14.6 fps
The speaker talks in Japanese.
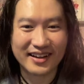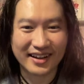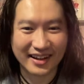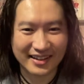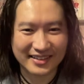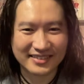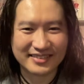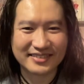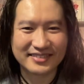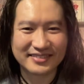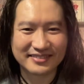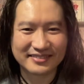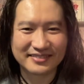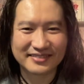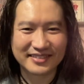はい。
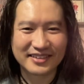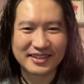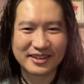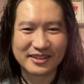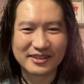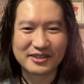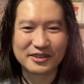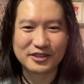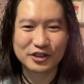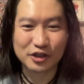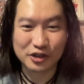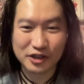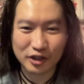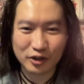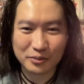
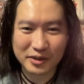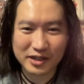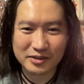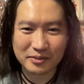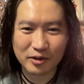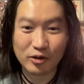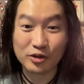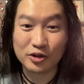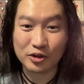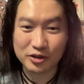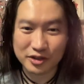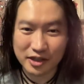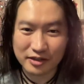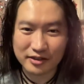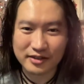女性の皆様、お気を
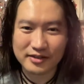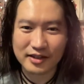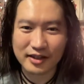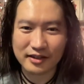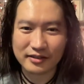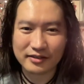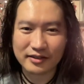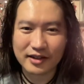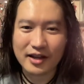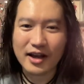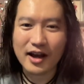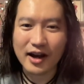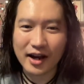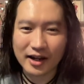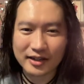つけください。
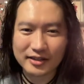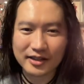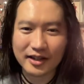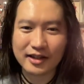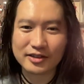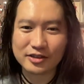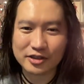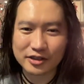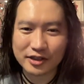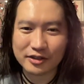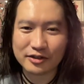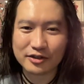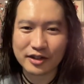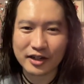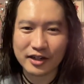相手がついて
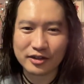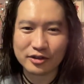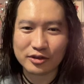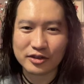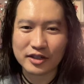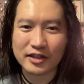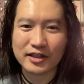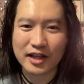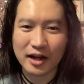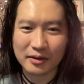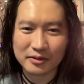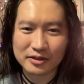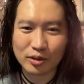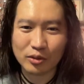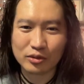くるからといって
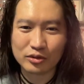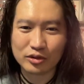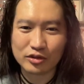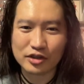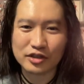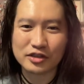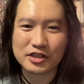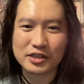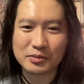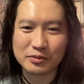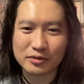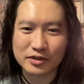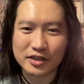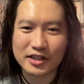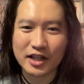な、本当に自
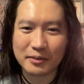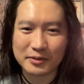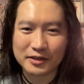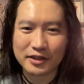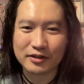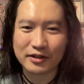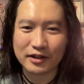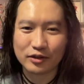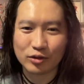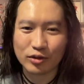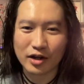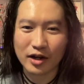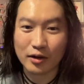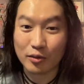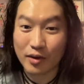分になびいてるかどう
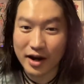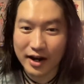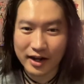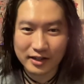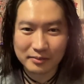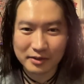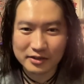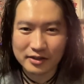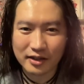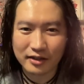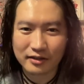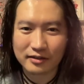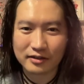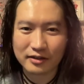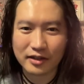かは分かりませ
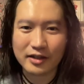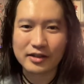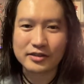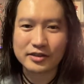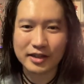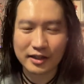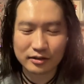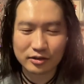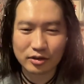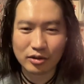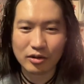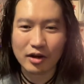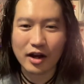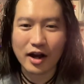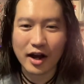ん。ちゃん
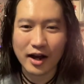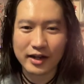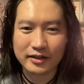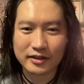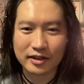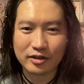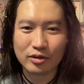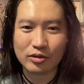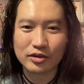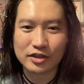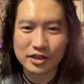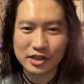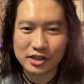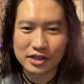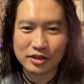と相手の
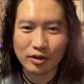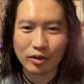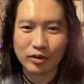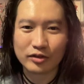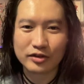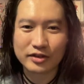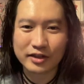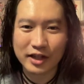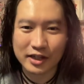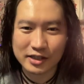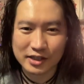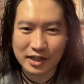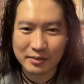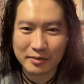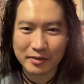意思を
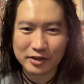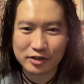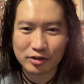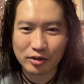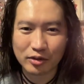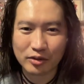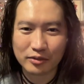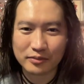確かめましょう